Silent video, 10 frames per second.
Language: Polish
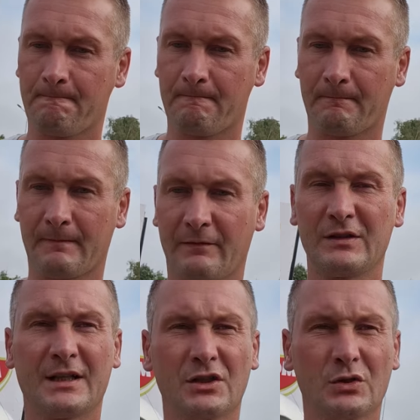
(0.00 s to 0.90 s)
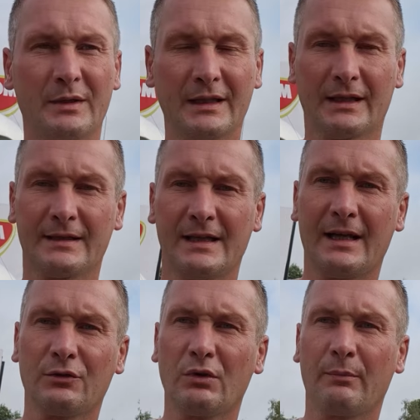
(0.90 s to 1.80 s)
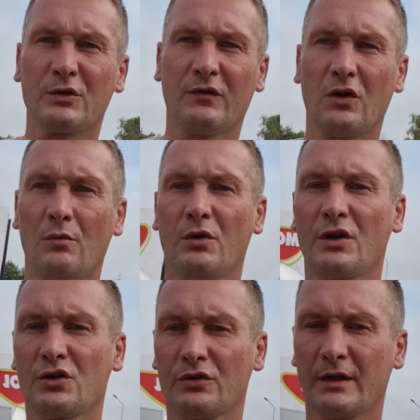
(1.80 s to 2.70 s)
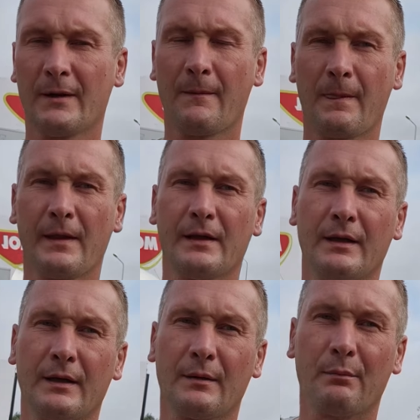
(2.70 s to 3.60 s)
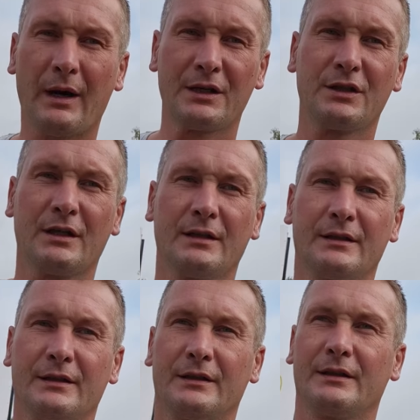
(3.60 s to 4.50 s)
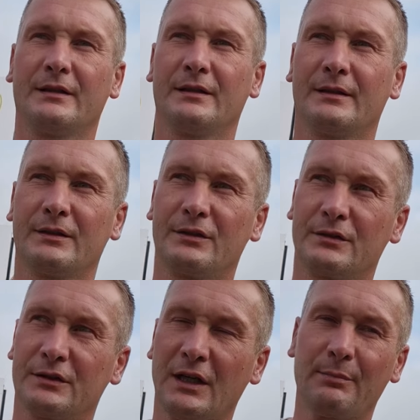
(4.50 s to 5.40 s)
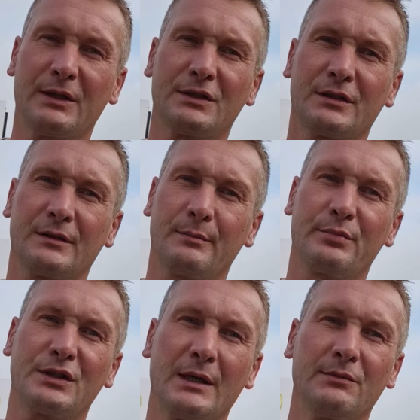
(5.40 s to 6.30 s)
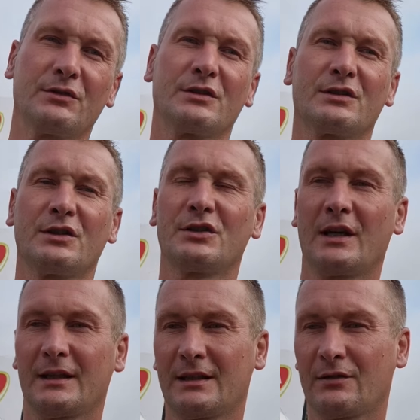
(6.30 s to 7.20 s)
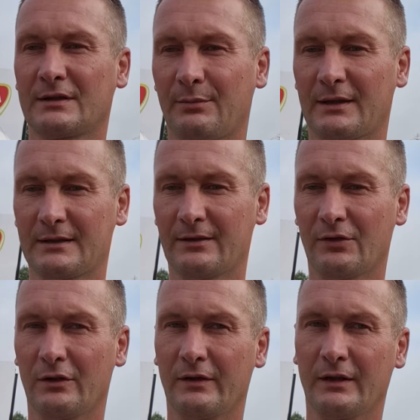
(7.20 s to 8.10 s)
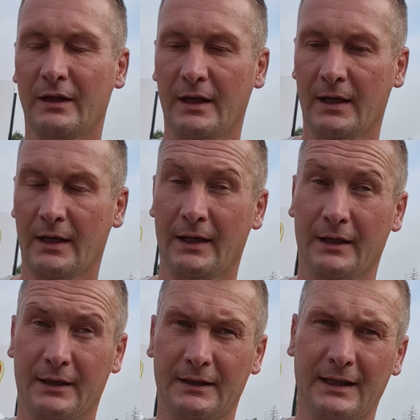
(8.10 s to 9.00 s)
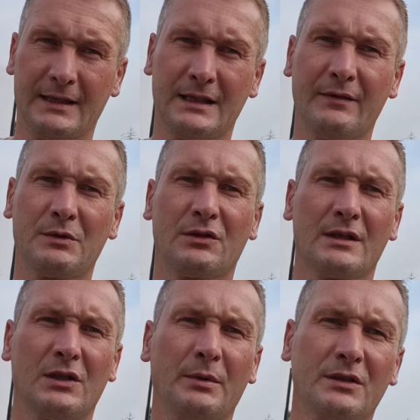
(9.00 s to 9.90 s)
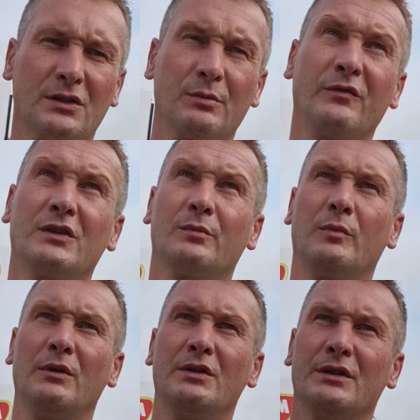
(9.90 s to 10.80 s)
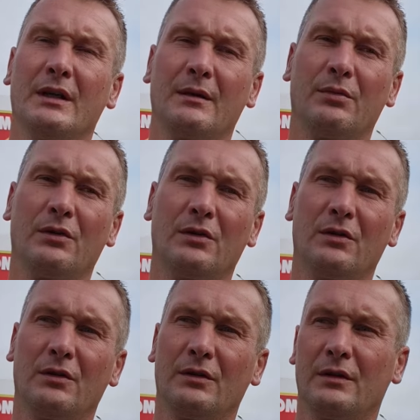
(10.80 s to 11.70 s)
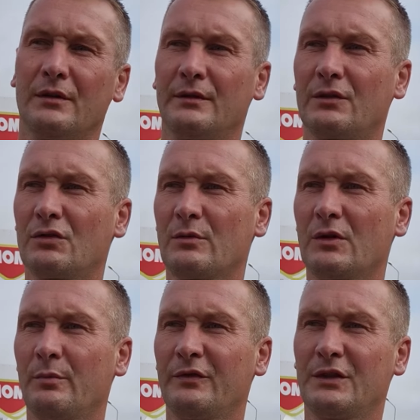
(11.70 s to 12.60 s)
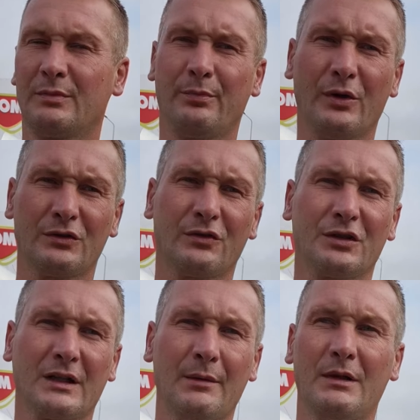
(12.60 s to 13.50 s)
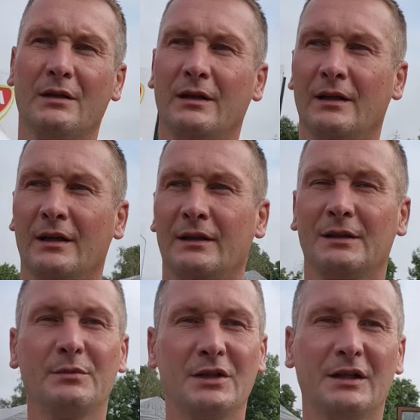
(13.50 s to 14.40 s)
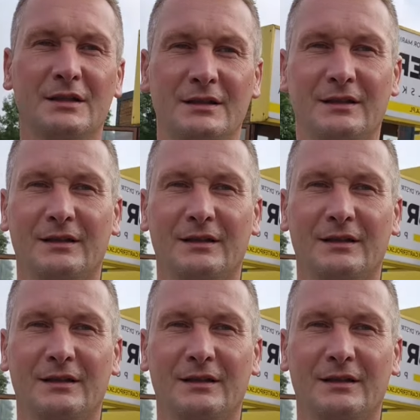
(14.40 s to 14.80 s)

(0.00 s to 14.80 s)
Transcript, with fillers: mm, wyznaczyć sobie takie cele, które pozwolą mojej żonie bardziej e, czerpać przyjemność z życia, a nie tylko z tej pracy zawodowej. I teraz nie wiem, czy to jest dobre, że mówię to publicznie, bo niektórzy mogą powiedzieć, po co się Kamil tym dzieli e,